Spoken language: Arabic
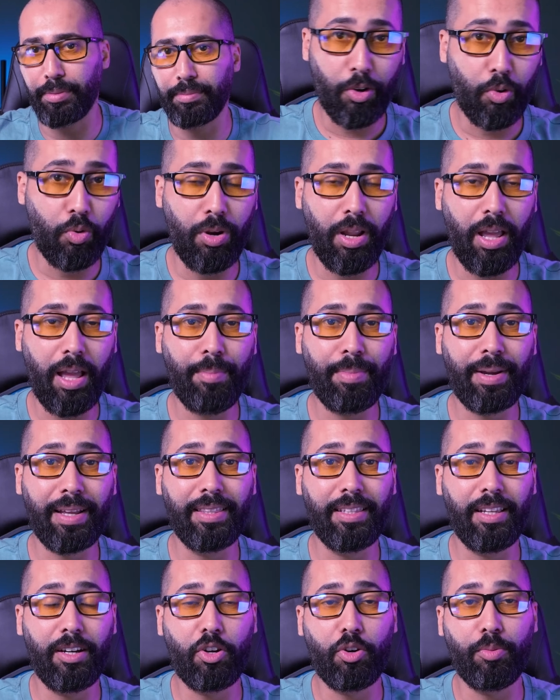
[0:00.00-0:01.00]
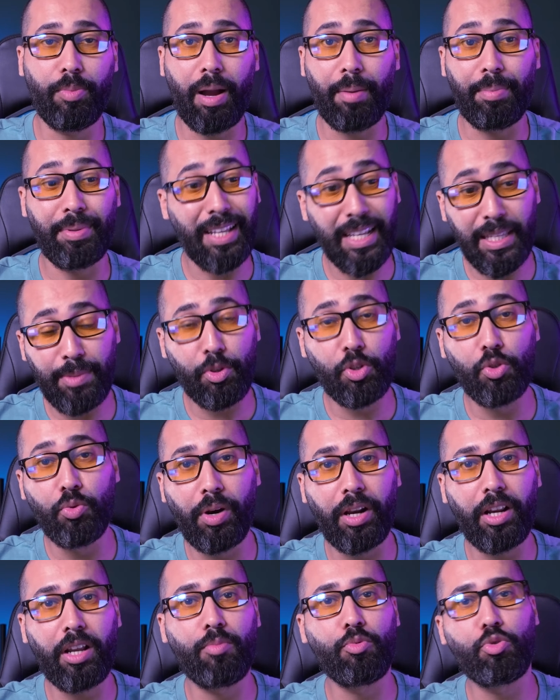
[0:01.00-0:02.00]
كل عام كندير لكم ابديت باش
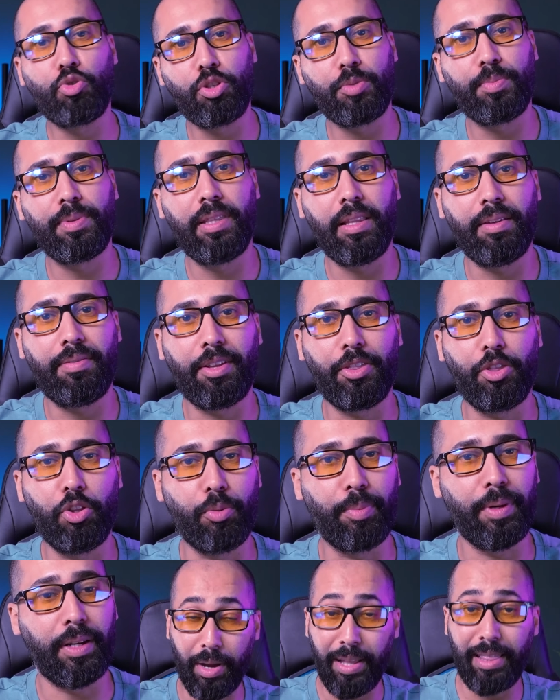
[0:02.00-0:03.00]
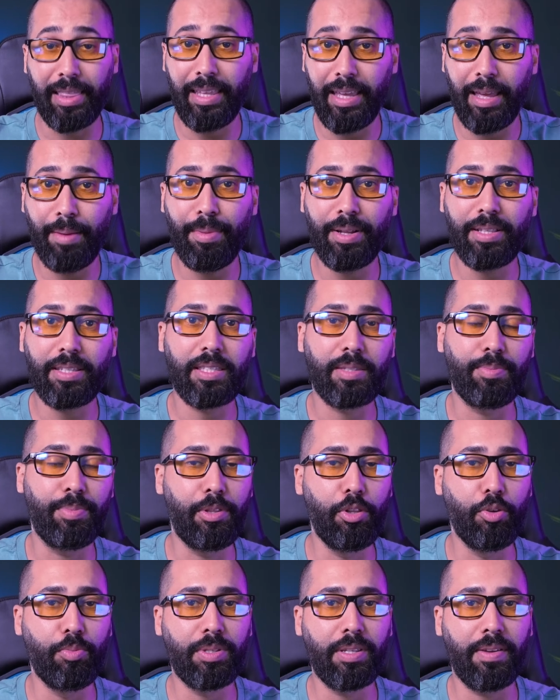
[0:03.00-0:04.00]
نوريكم شنو تبدل في هذا الدومين وهاد الايامات
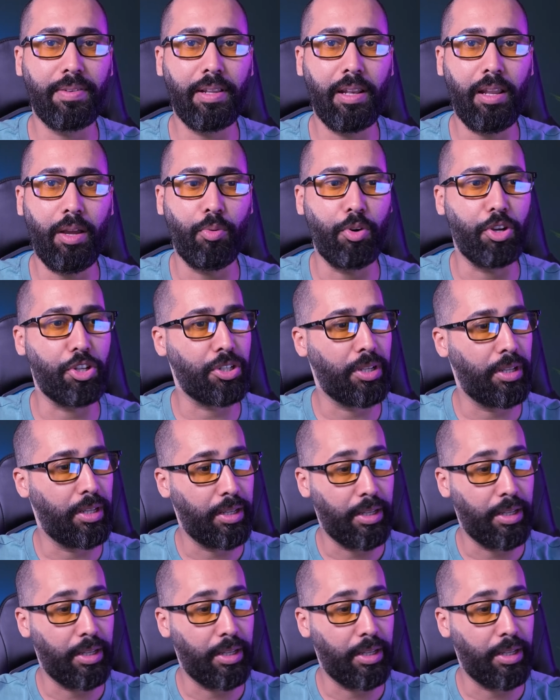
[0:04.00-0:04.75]
تبدلوا بزاف ديال الحوايج